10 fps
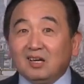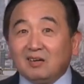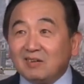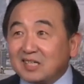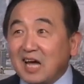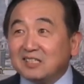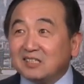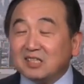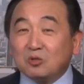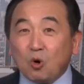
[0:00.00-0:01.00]
他说感
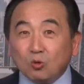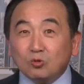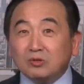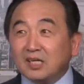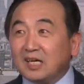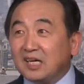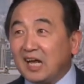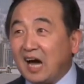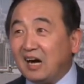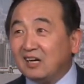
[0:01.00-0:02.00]
情你空军的力
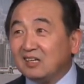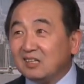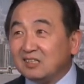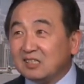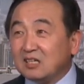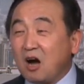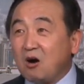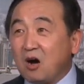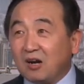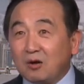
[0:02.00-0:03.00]
量是靠
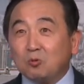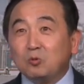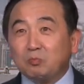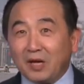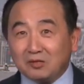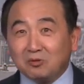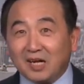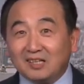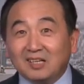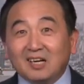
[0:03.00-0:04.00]
好莱坞编出来的，